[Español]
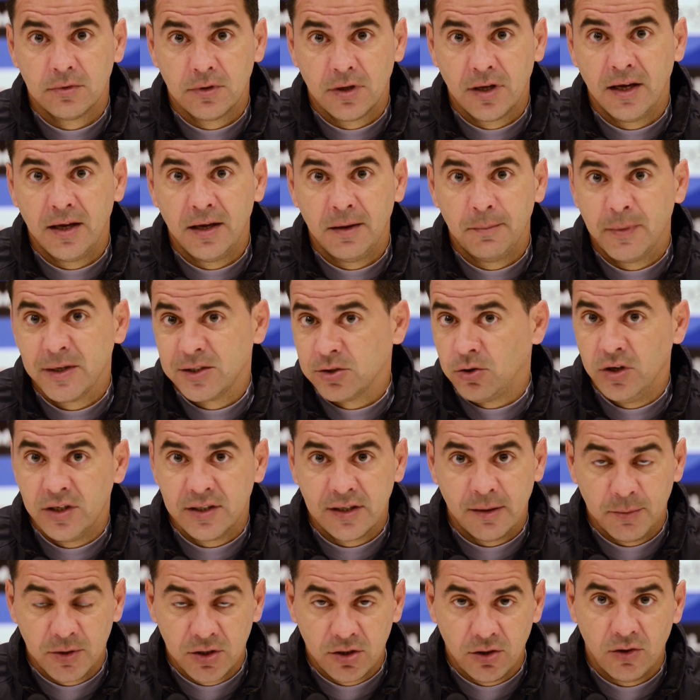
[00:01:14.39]
que más goles
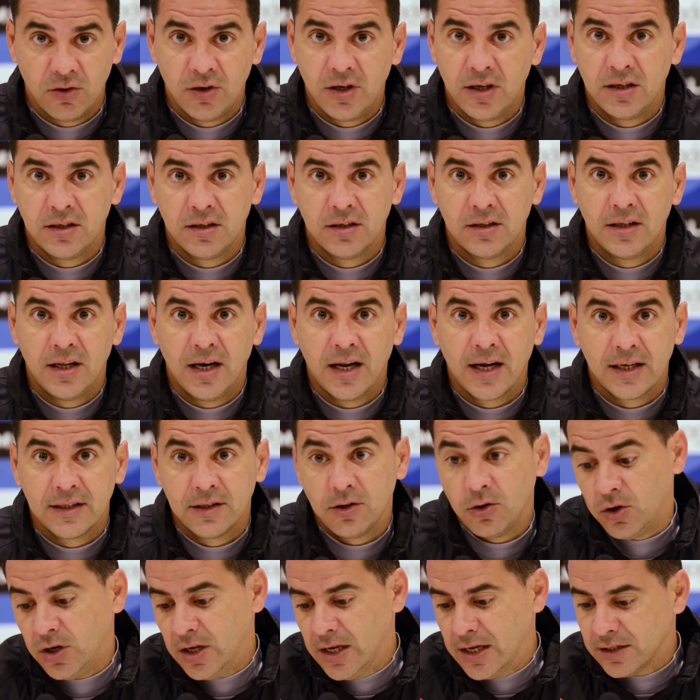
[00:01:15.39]
ha metido de la
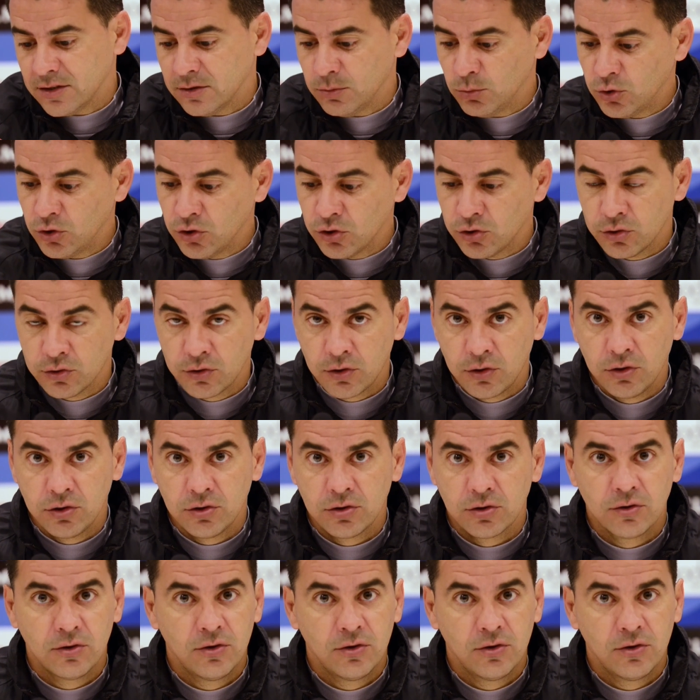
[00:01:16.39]
categoría, que somos nosotros,